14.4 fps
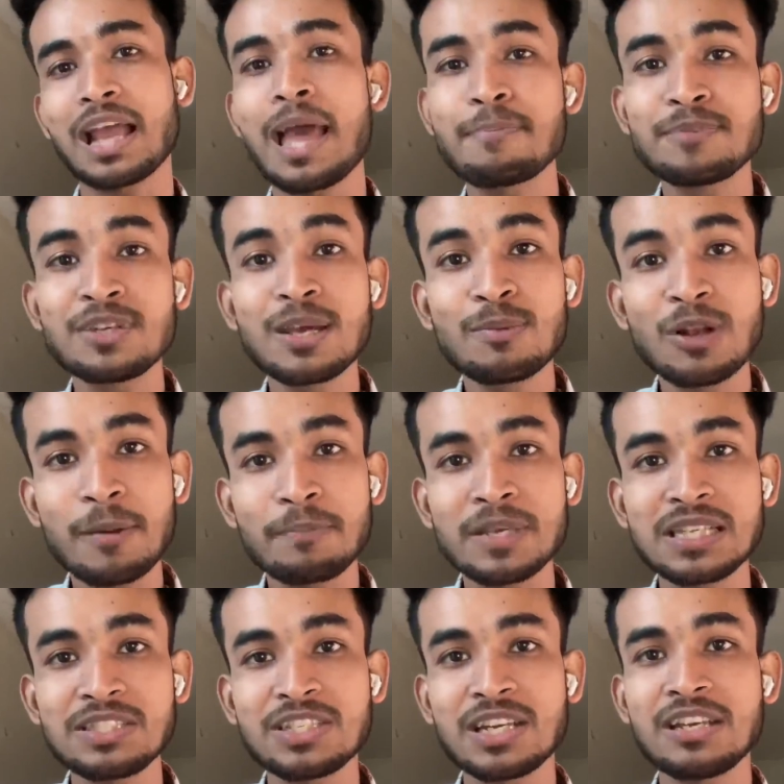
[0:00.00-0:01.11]
অ্যাপ ডেভেলপিং
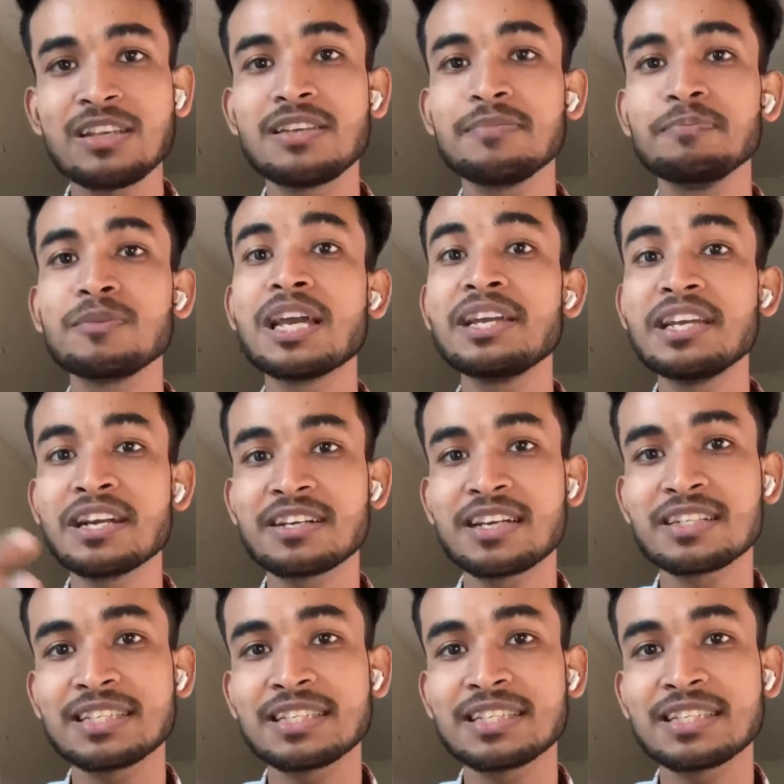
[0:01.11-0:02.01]
যেই কেরিয়ারটা